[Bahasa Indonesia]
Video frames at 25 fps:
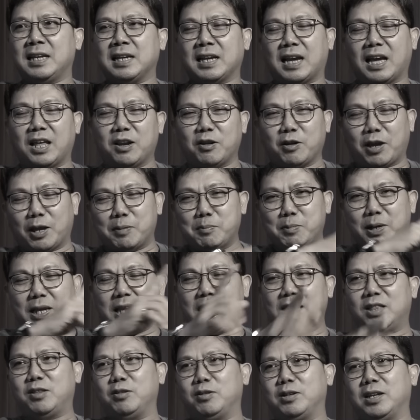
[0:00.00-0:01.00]
kalau kayak
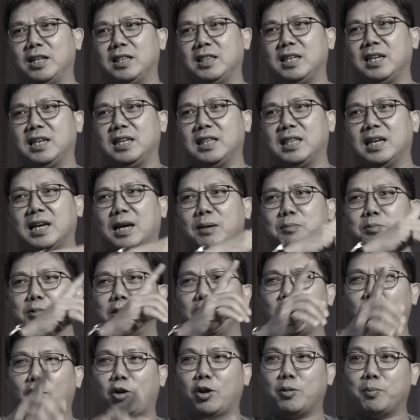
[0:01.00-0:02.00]
begitu, nanti kita nggak
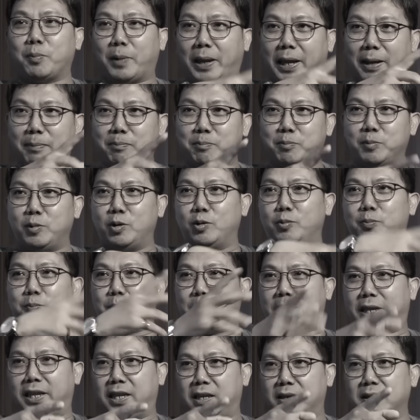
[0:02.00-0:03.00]
punya roadmap,
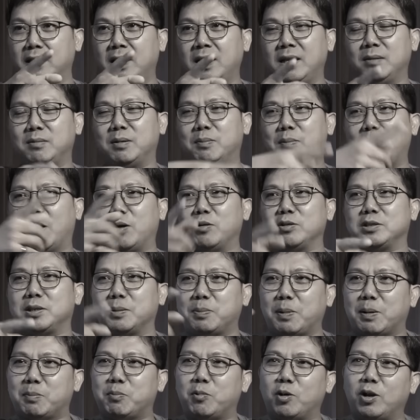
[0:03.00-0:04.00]
blueprint, membangun
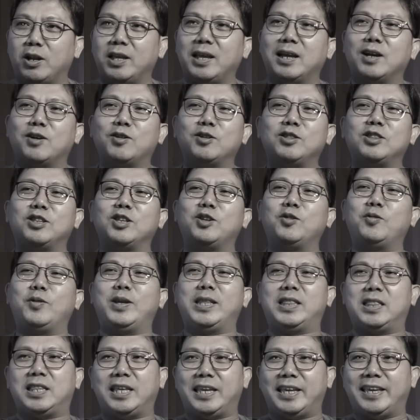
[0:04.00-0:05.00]
sepak bola yang
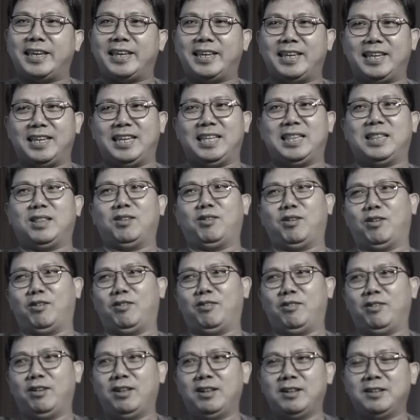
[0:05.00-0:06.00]
continuity. Gitu.
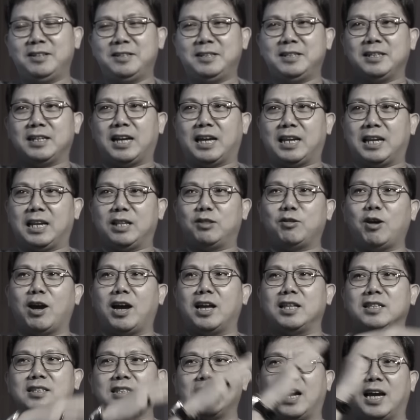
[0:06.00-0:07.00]
Karena Jadi, itu
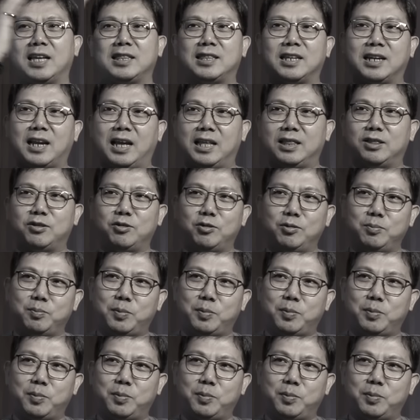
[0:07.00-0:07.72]
akan sangat tergantung